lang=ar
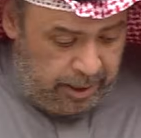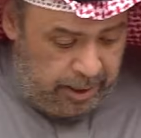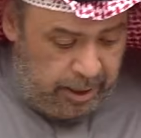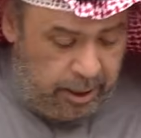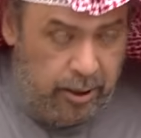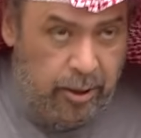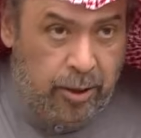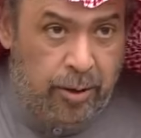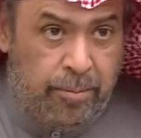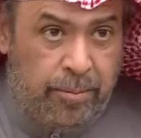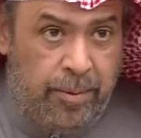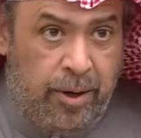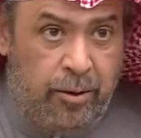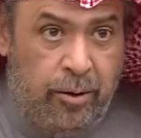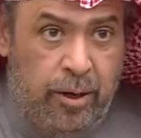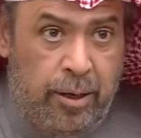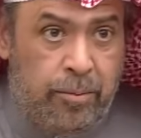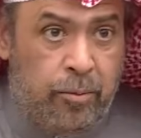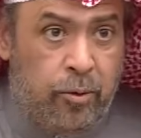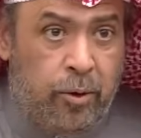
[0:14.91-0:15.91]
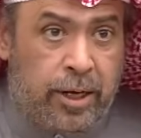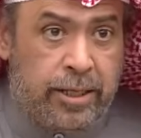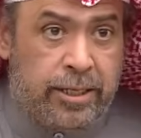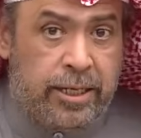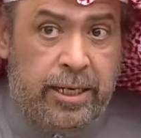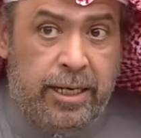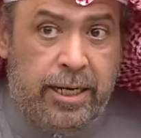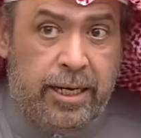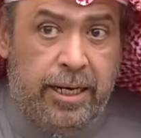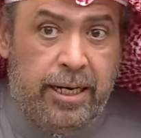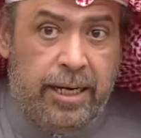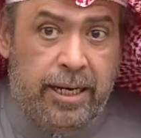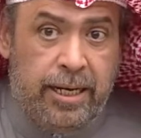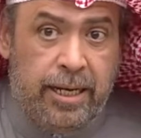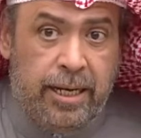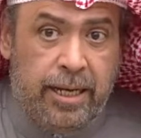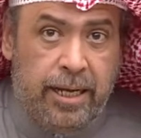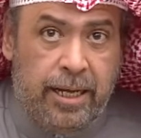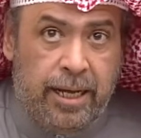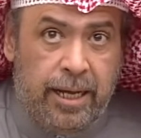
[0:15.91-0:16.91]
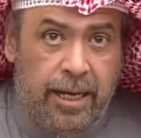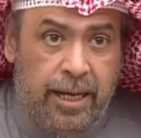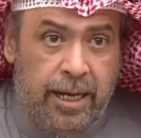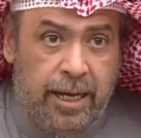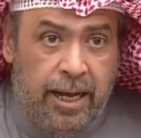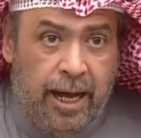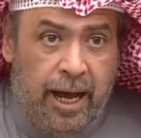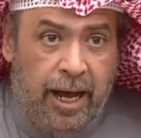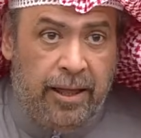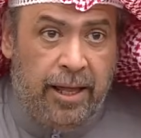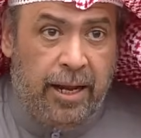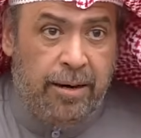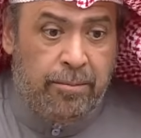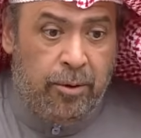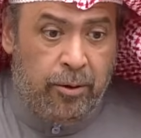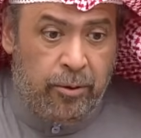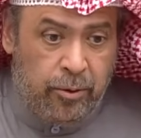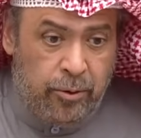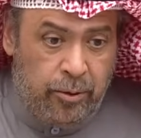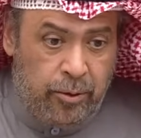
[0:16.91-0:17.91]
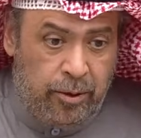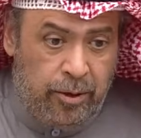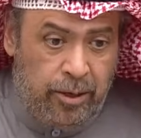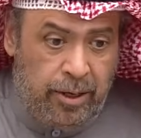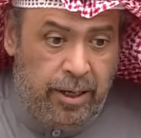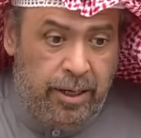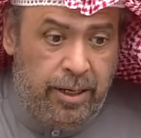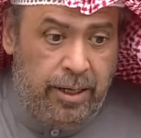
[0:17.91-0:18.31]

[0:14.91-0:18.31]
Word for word: الأمة والمواطنين هذا الموضوع